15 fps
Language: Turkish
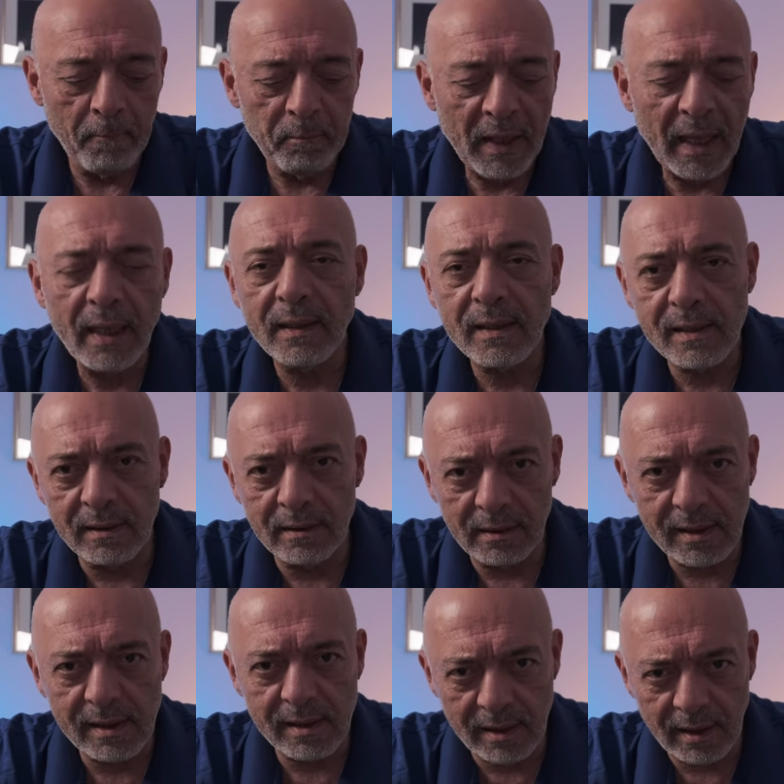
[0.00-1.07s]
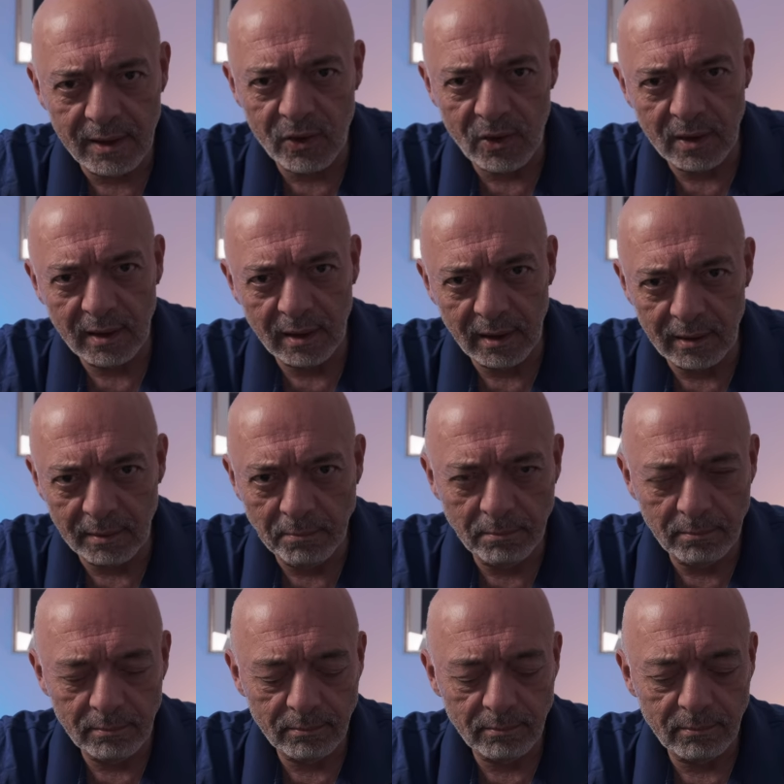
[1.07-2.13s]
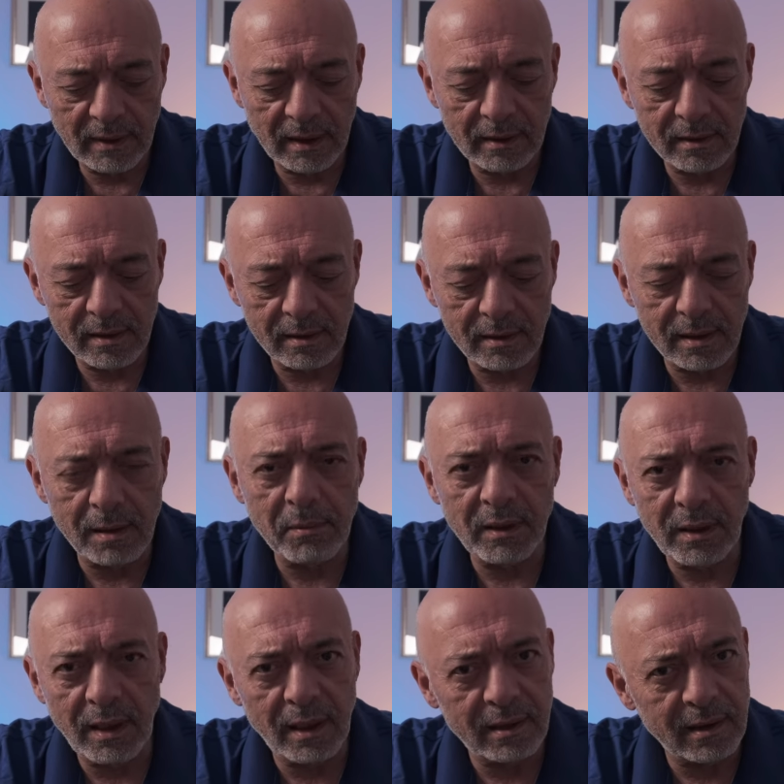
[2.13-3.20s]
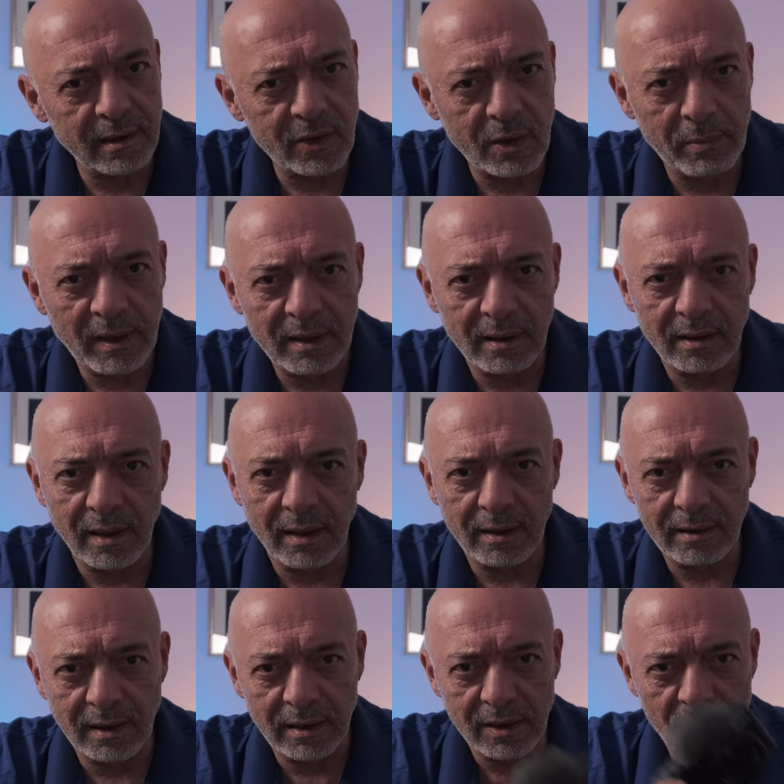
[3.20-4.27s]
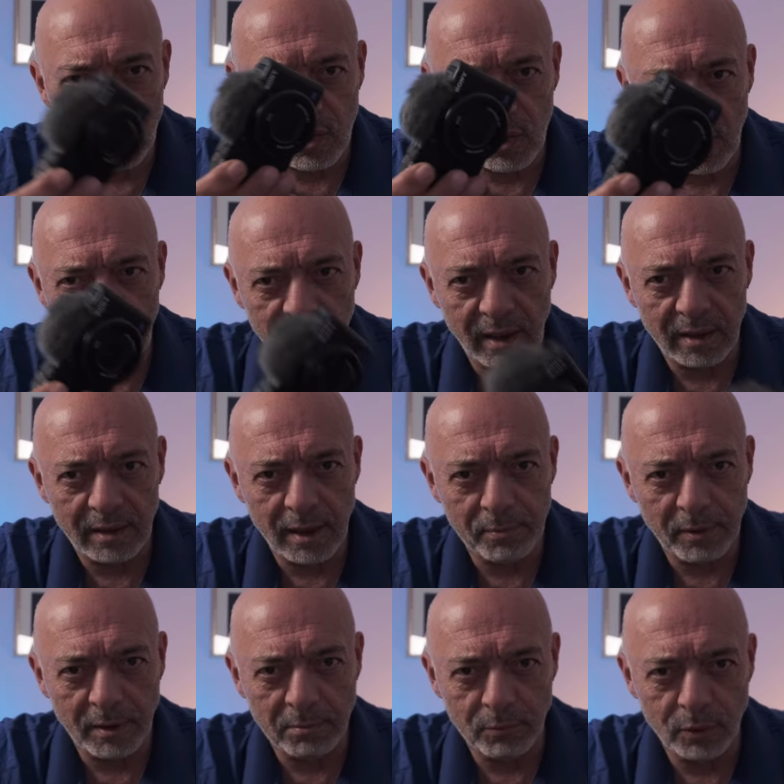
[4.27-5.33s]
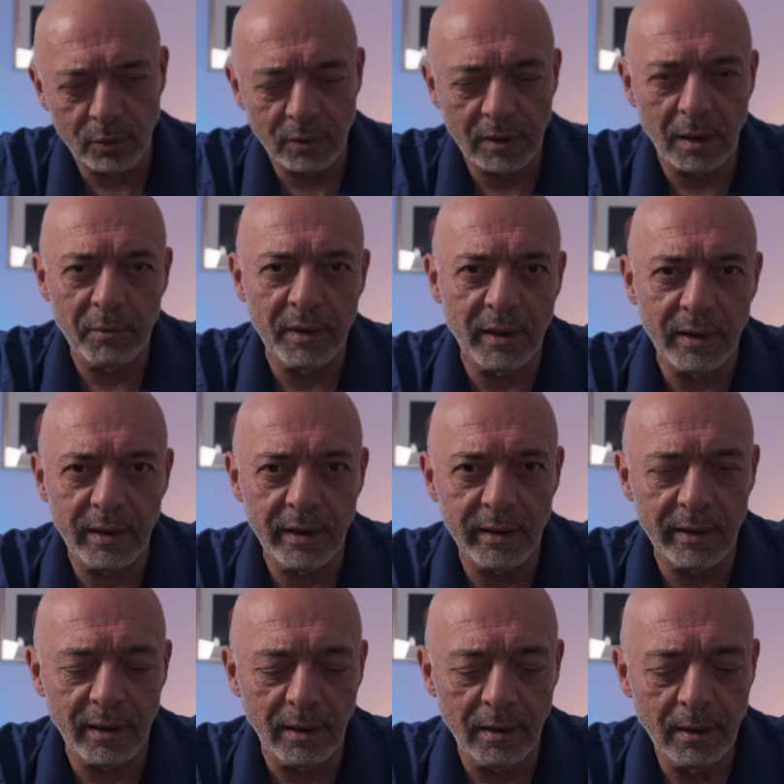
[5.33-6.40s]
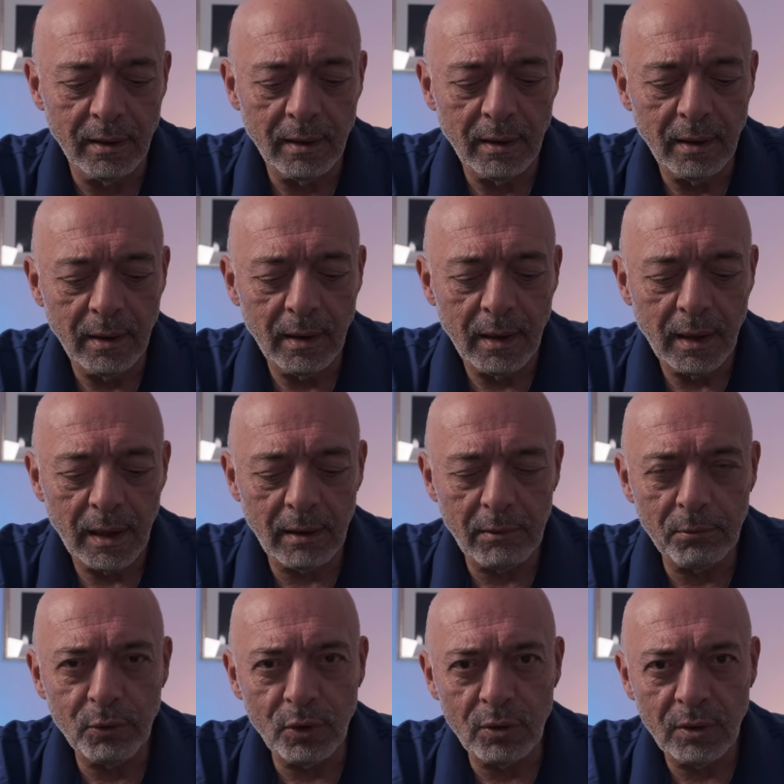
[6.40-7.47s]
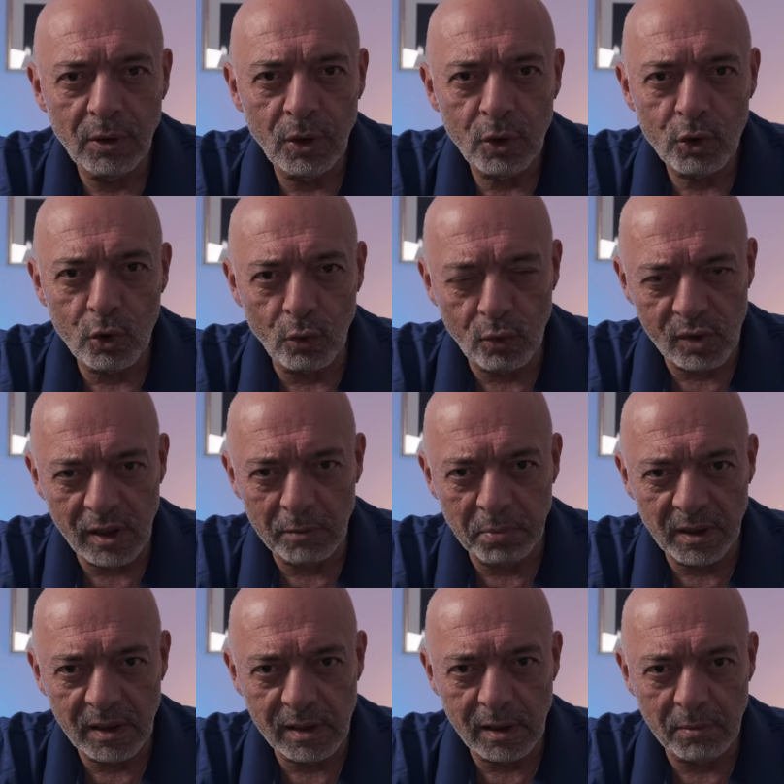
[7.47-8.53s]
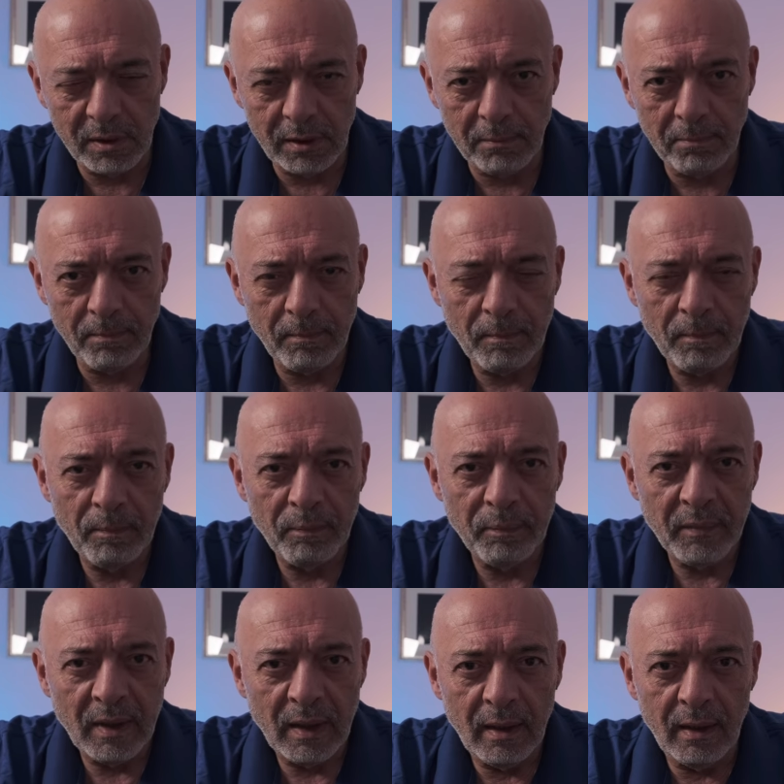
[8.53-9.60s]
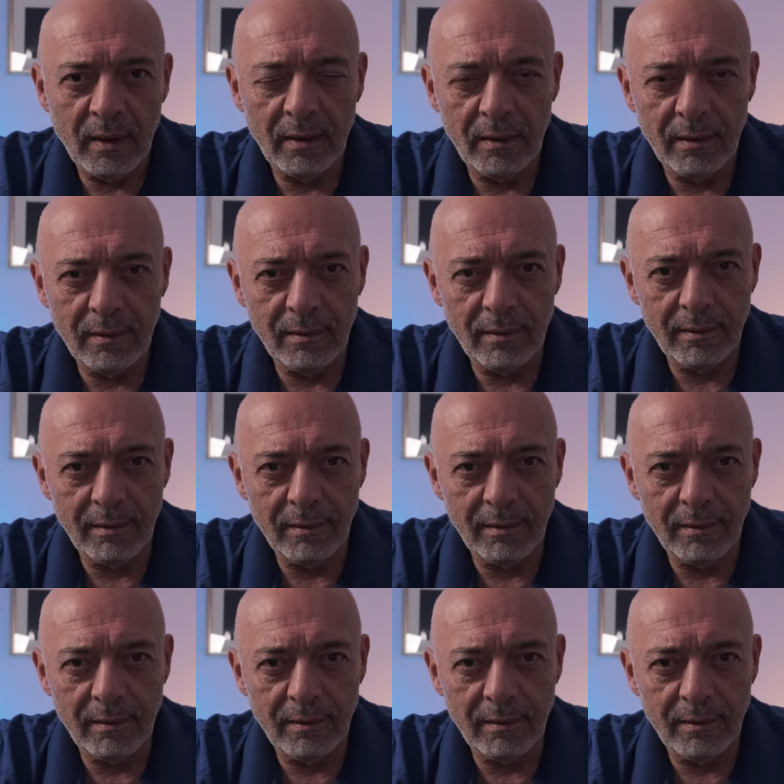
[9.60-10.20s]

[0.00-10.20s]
Her ikisini de sizler için denedim. Yani zaman ilerledikçe belki daha geniş içeriklerde yaparım bu kamerayla ilgili. Ama bugün çok uzatmak istemedim. Ee,